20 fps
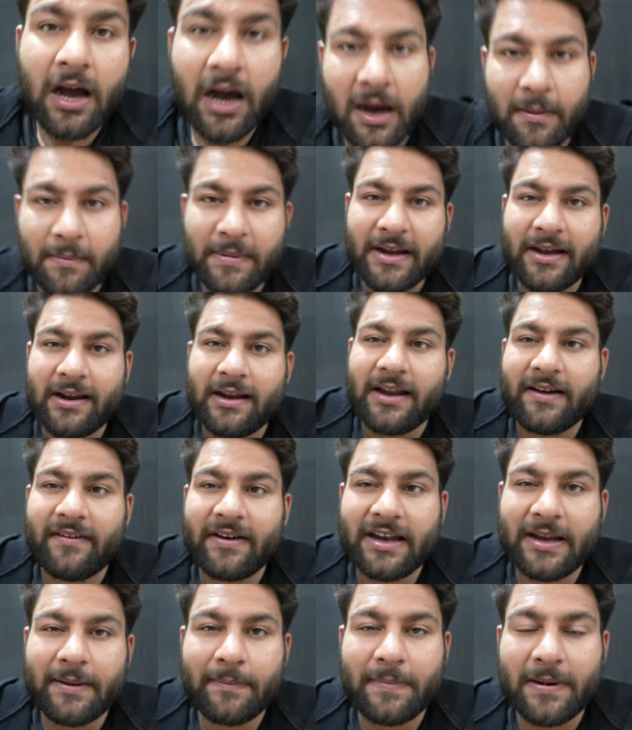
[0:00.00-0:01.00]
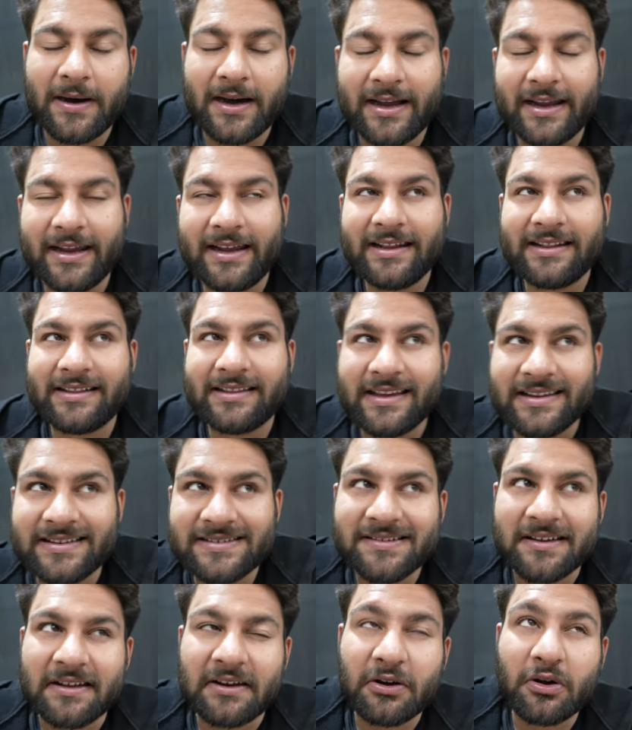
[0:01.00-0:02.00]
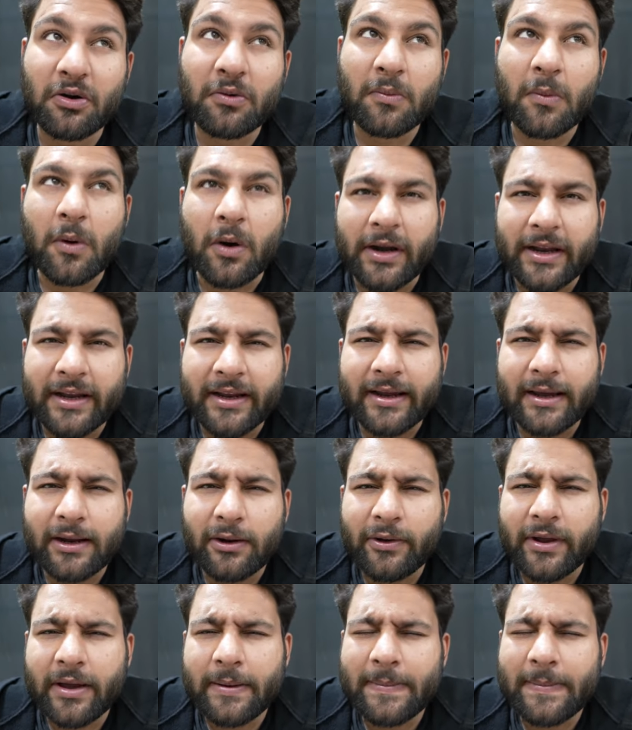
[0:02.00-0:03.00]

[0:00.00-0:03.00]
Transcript: हम निकलने वाले हैं भाई तेईस तारीख को मॉर्निंग कह लो या